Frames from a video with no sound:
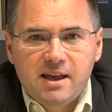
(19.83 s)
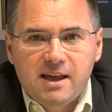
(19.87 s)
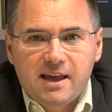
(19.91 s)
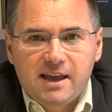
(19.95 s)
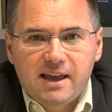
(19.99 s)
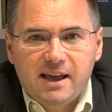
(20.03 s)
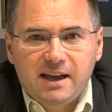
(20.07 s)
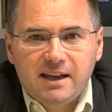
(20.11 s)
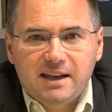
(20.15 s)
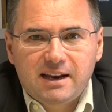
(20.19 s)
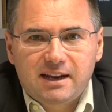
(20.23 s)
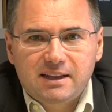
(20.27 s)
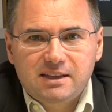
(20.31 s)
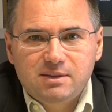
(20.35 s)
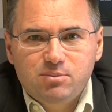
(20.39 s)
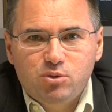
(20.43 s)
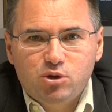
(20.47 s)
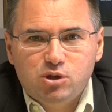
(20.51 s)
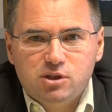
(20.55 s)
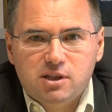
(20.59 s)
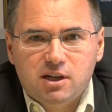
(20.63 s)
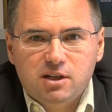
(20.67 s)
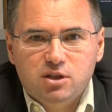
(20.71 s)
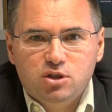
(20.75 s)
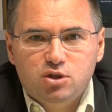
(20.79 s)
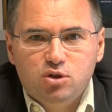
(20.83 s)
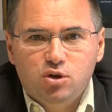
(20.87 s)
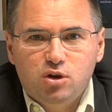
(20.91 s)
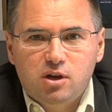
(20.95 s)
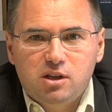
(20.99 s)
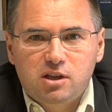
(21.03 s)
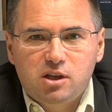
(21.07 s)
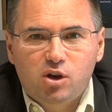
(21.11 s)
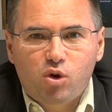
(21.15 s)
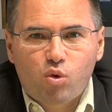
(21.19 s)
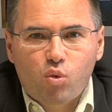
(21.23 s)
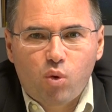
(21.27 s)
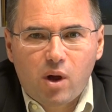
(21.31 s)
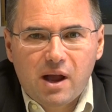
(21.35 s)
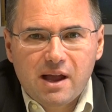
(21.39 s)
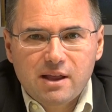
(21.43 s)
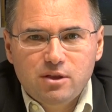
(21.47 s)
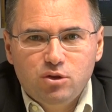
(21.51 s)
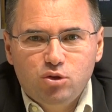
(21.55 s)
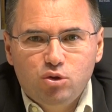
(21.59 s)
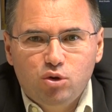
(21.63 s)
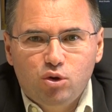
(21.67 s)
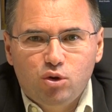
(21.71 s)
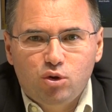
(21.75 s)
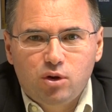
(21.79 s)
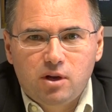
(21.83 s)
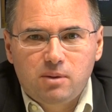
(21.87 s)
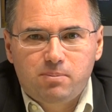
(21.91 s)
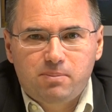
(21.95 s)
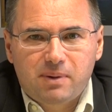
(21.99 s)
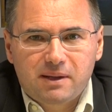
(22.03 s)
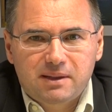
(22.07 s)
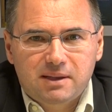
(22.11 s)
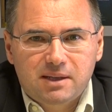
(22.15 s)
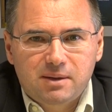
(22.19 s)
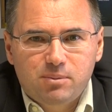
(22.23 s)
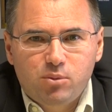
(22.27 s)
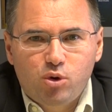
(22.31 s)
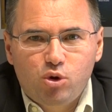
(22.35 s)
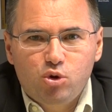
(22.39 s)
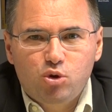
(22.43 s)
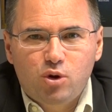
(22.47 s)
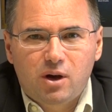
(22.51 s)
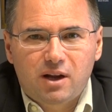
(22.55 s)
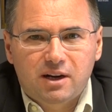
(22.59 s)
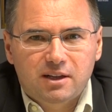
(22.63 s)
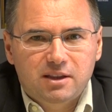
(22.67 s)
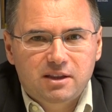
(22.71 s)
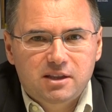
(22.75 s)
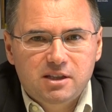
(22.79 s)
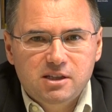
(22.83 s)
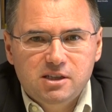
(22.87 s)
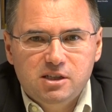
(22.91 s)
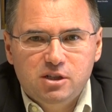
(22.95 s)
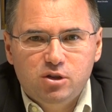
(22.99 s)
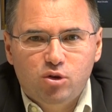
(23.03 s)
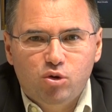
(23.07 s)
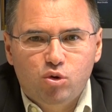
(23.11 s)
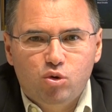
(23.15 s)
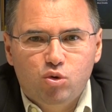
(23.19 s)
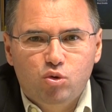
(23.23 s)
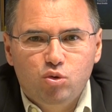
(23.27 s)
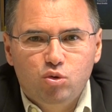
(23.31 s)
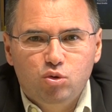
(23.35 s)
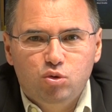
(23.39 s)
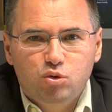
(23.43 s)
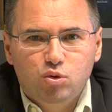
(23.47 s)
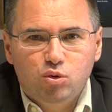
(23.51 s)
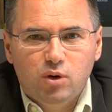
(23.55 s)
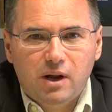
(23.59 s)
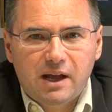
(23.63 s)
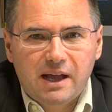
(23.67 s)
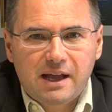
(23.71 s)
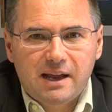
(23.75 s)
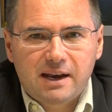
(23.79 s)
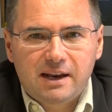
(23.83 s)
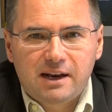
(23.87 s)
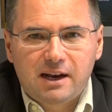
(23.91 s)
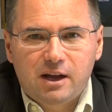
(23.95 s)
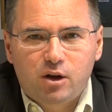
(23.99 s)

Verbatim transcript: è anche la dimostrazione di quanto il patrimonio artistico-culturale,